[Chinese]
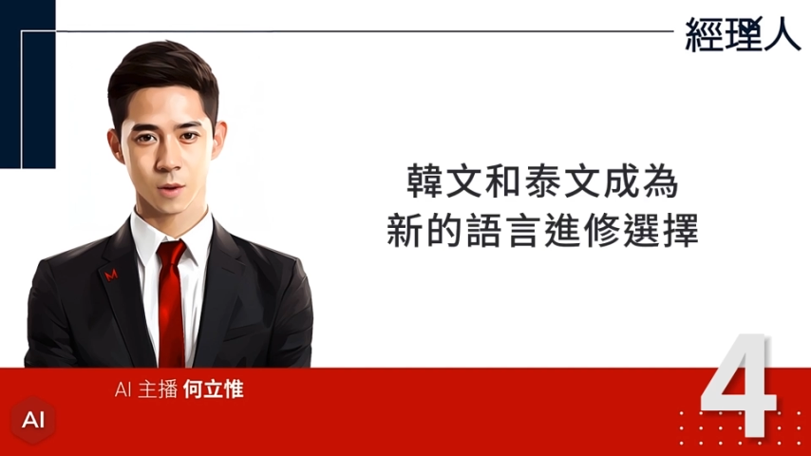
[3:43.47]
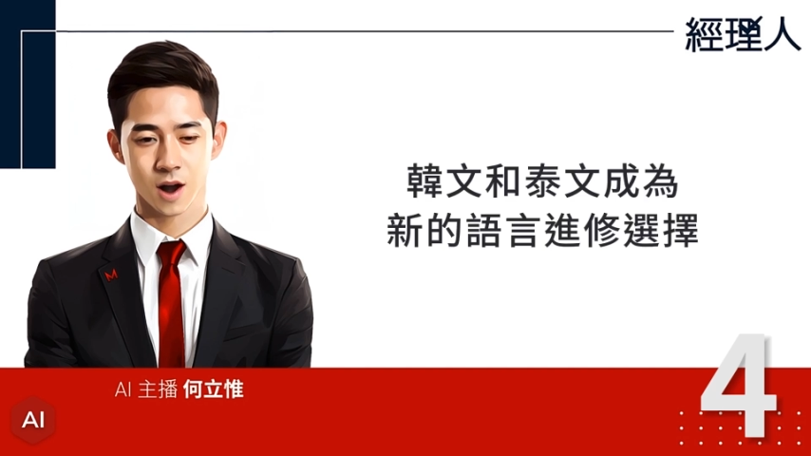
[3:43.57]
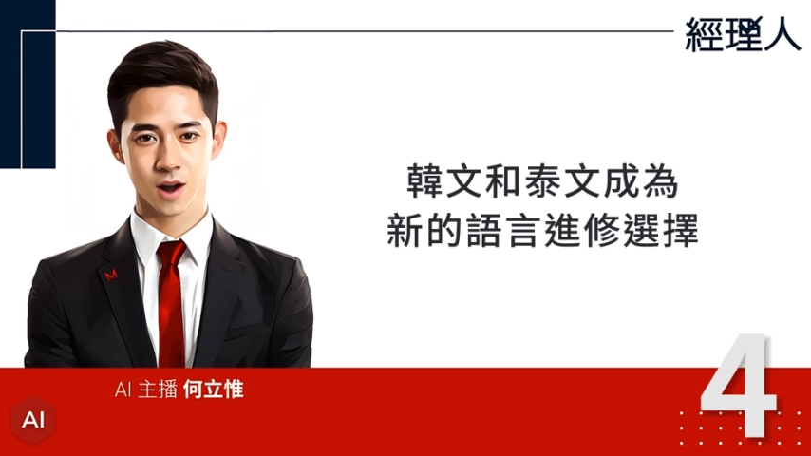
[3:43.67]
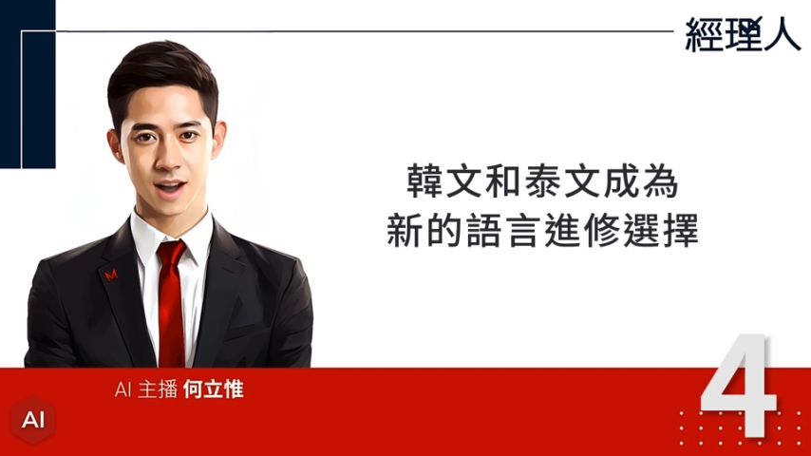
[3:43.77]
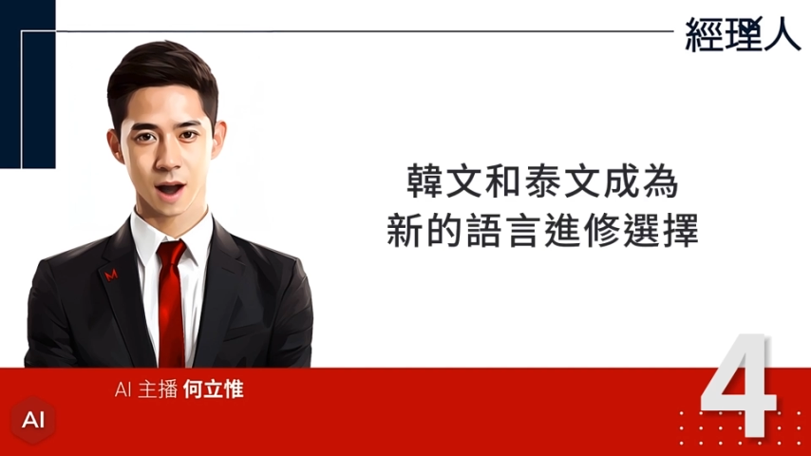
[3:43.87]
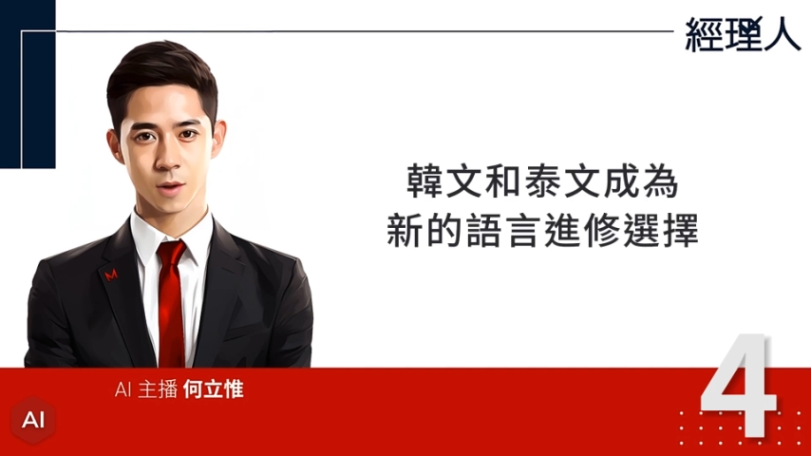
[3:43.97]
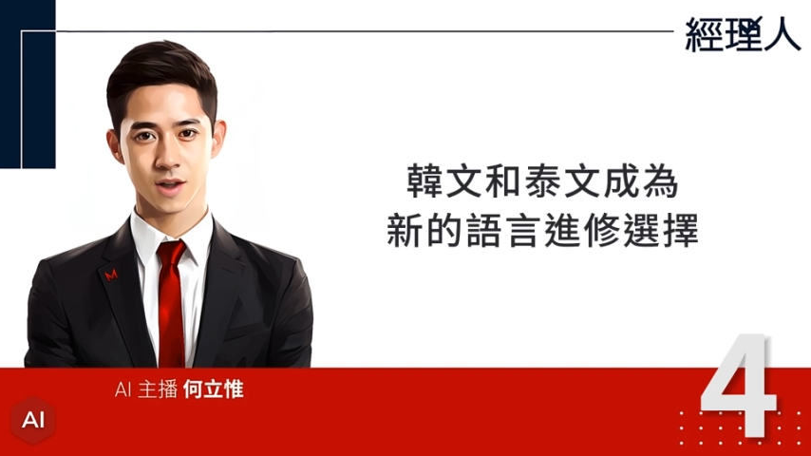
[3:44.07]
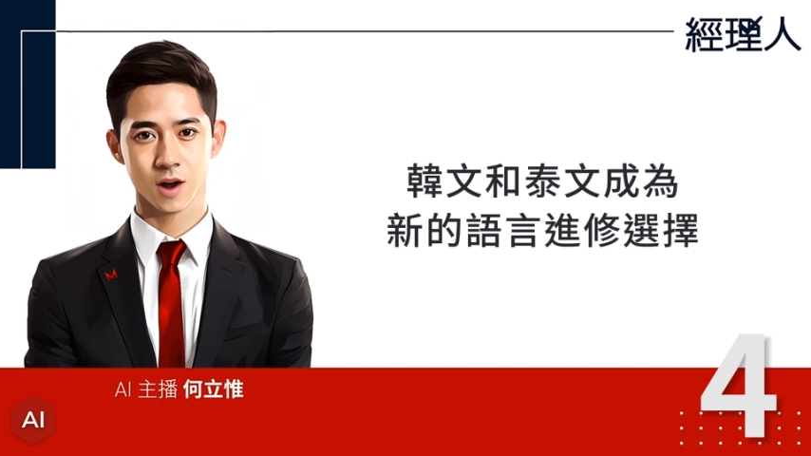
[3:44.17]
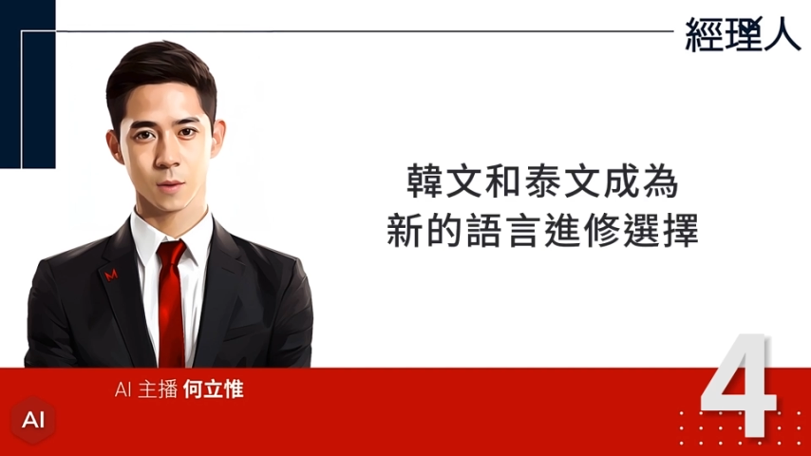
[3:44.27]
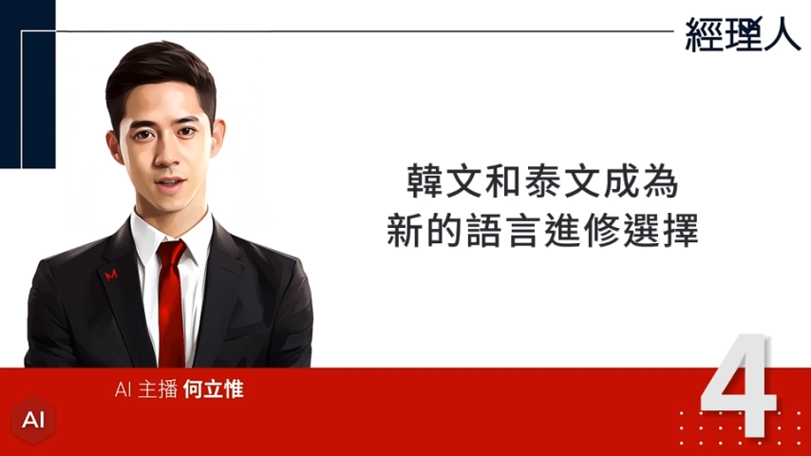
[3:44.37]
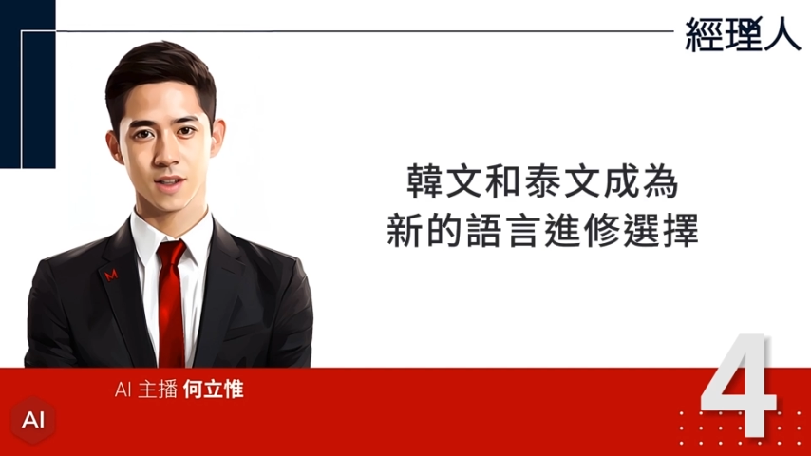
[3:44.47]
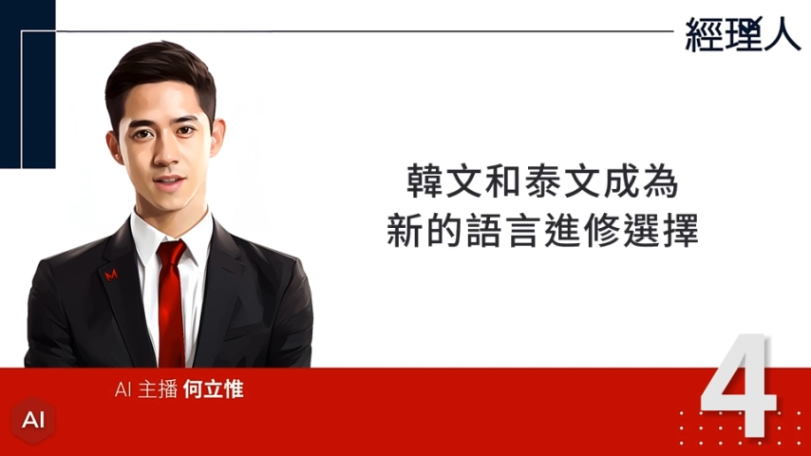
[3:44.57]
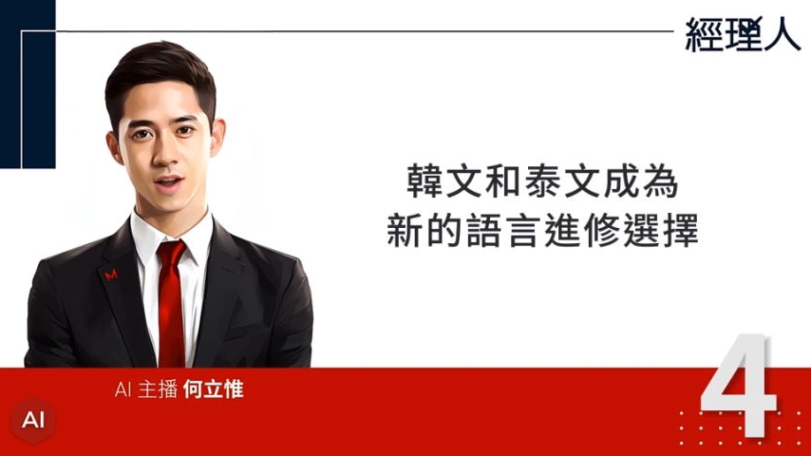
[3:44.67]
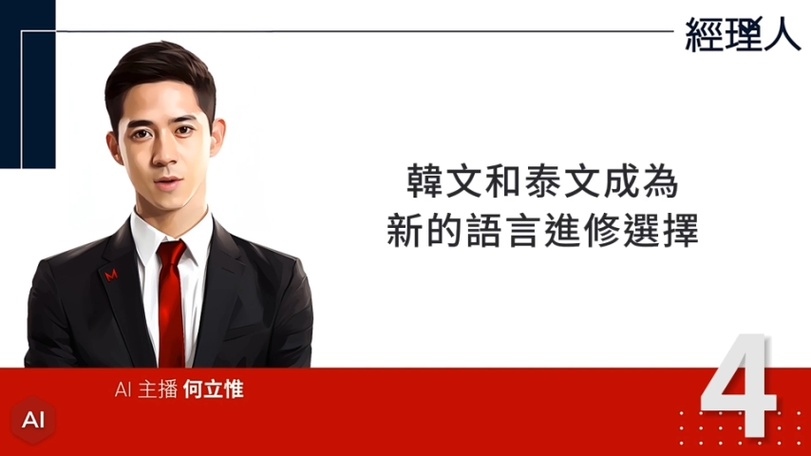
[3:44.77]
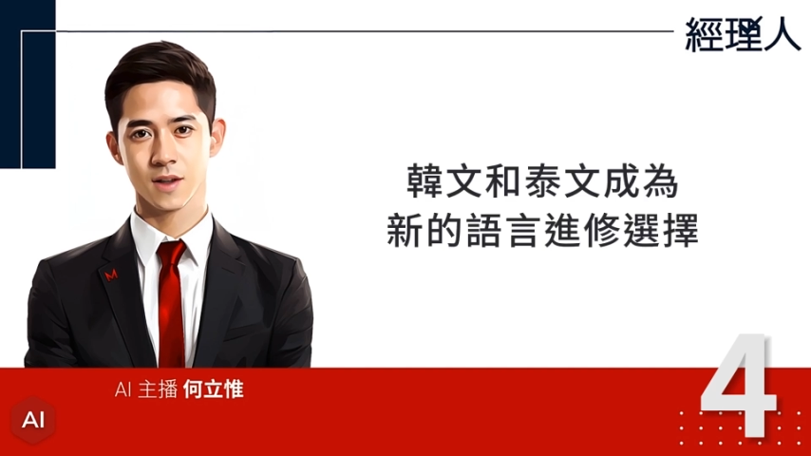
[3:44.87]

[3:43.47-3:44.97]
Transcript: 文和泰文成为新的